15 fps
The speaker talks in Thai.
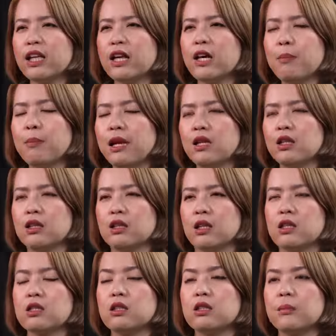นี่ก็เป็นหนึ่ง
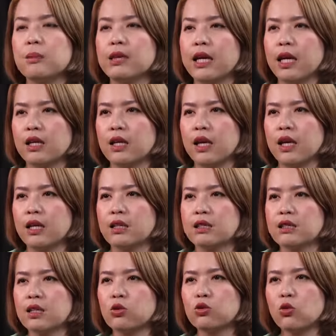ในชื่อที่เป็นแคนดิเดต
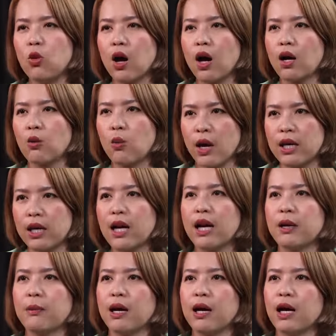เจ้าตัวว่ายัง
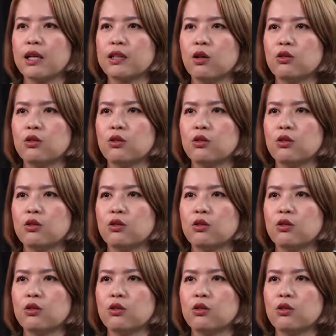ไงบ้างคะเท่า